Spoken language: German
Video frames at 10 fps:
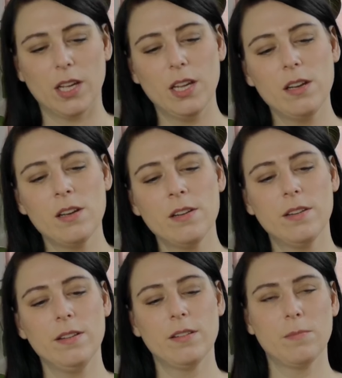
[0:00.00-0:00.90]
In
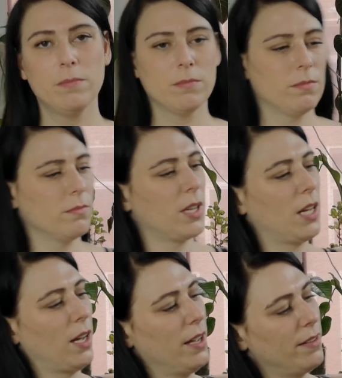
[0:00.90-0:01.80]
diesen
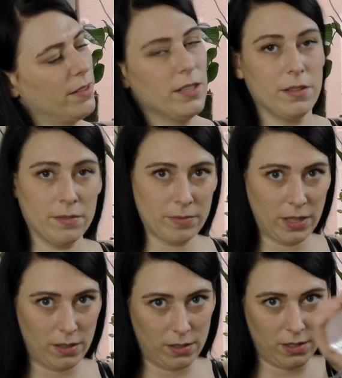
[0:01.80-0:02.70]
Kreis hier,
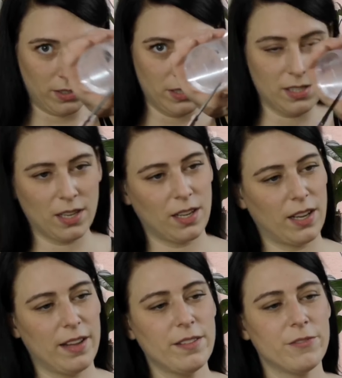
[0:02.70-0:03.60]
ja, dieser
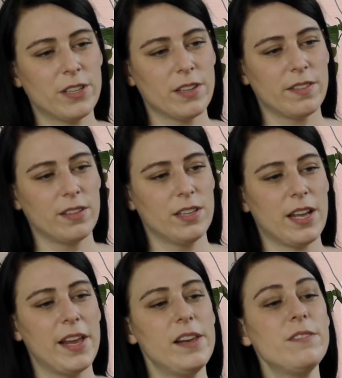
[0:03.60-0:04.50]
Kreis wird jetzt hier
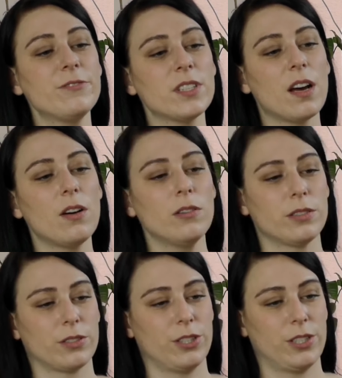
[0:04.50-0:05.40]
die Hälfte
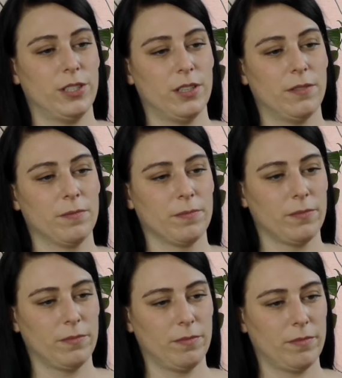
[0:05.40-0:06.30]
ausgeschnitten.
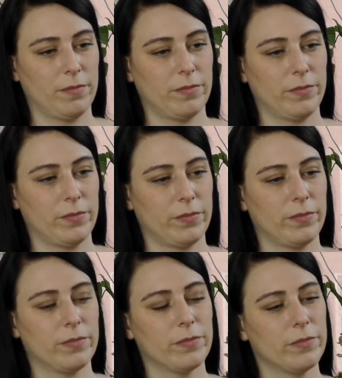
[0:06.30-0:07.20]

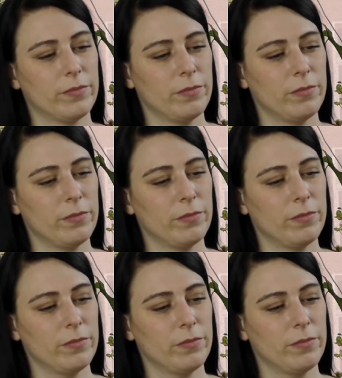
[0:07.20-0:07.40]
Mhm.